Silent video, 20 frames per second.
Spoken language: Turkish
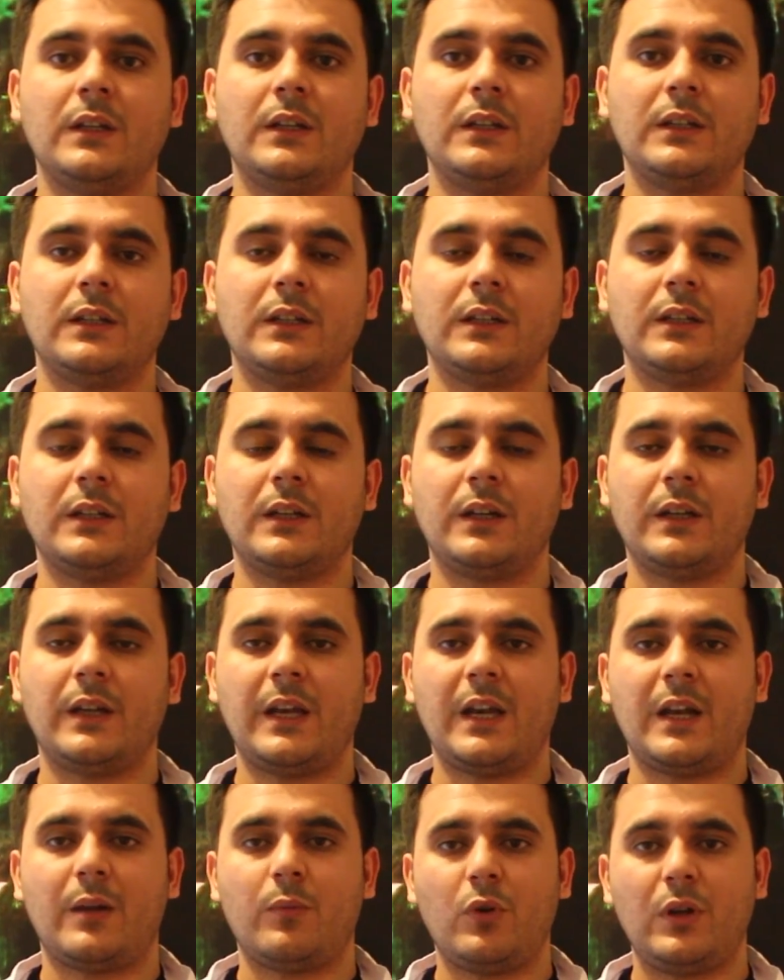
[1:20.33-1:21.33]
E,
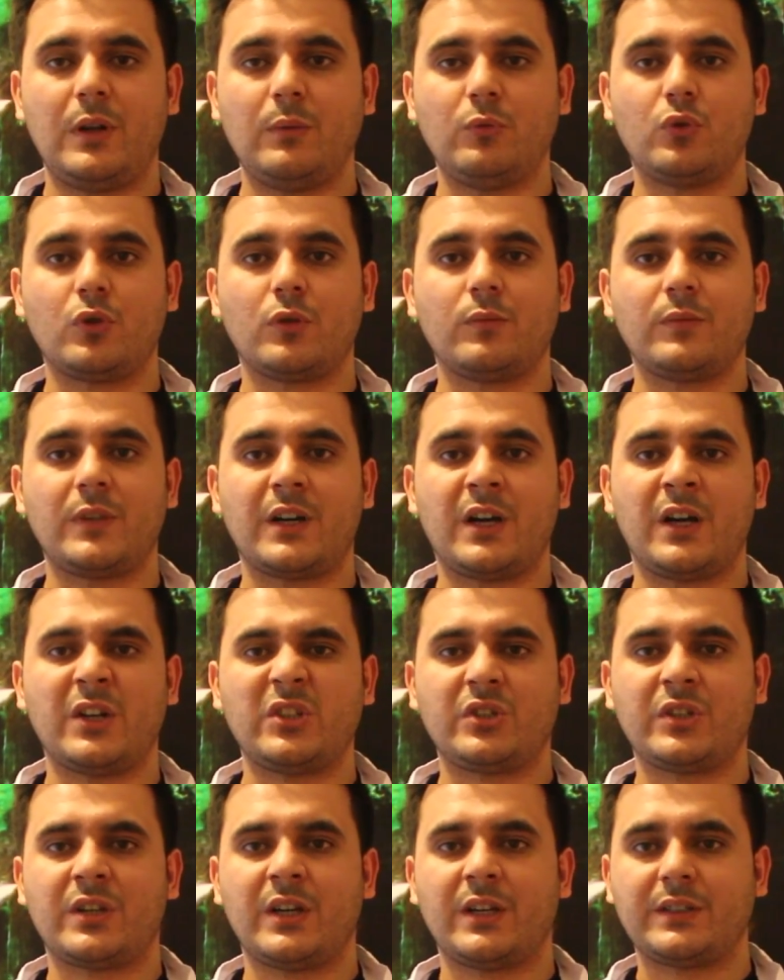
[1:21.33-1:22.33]
eğer böyle bir durumla
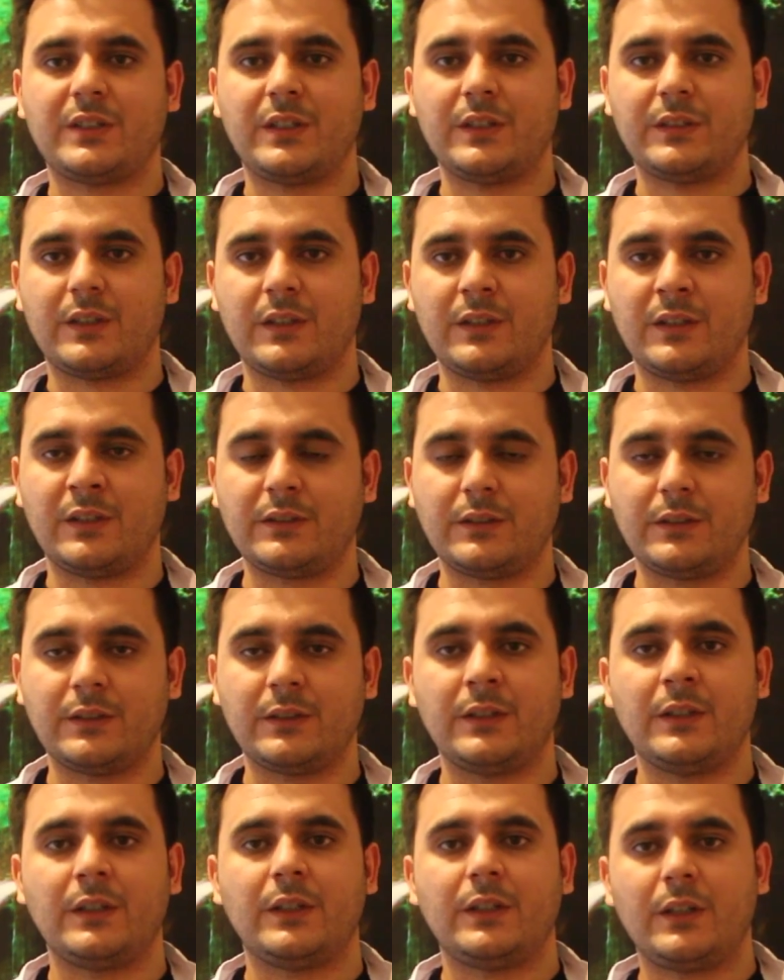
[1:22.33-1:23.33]
karşı karşıyaysanız
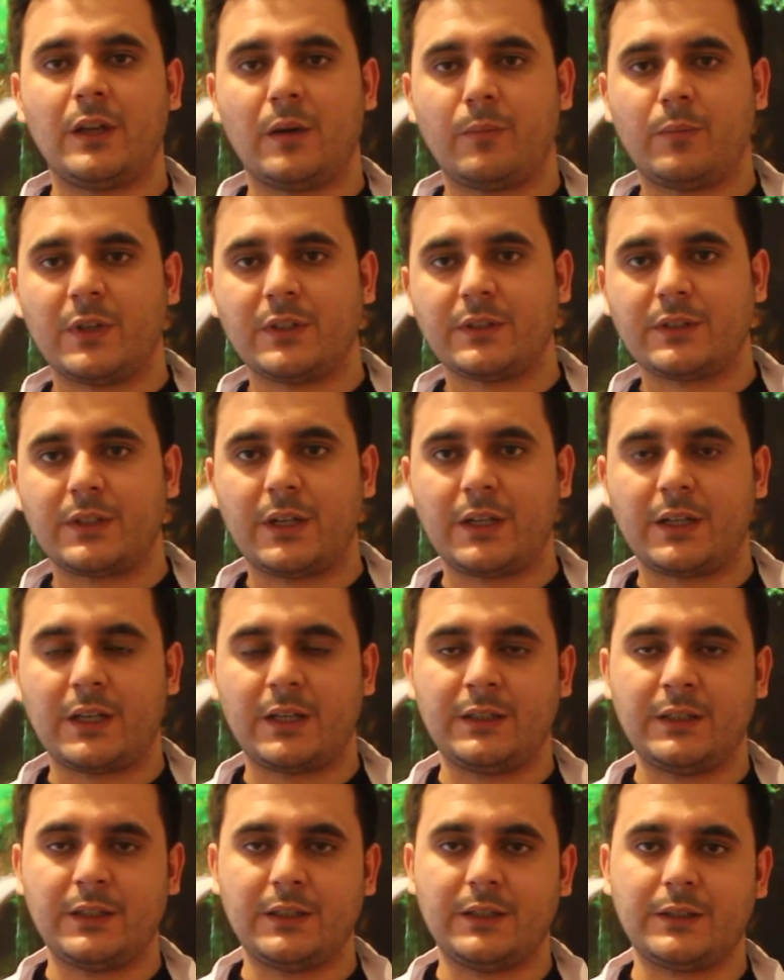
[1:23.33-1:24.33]
yapmanız
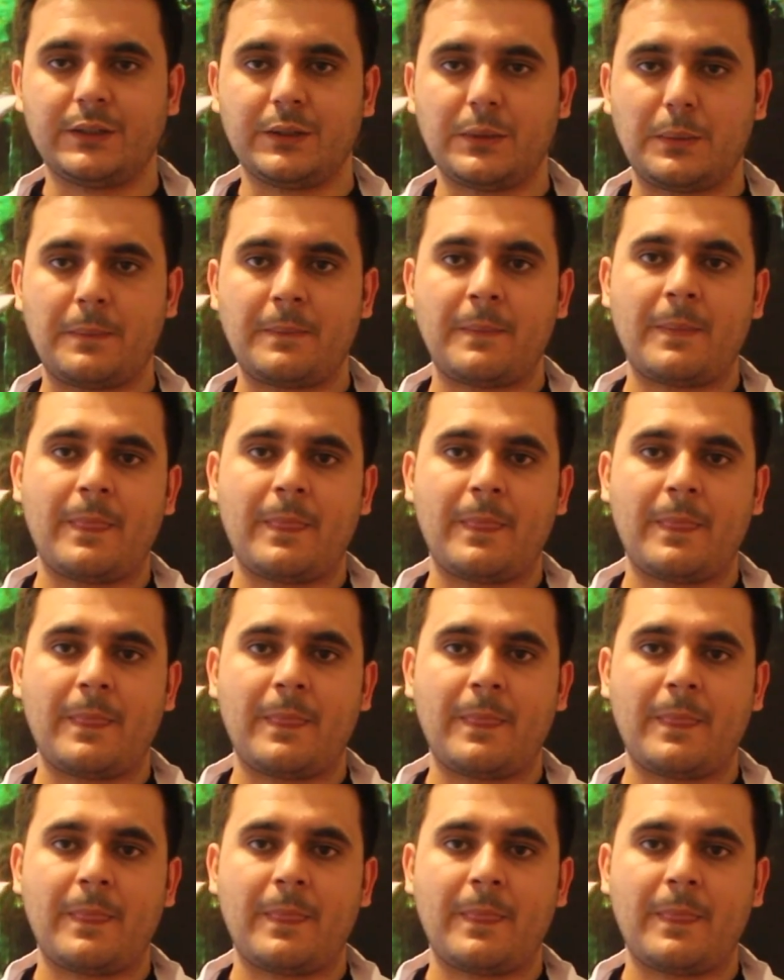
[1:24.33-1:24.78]
gereken nedir?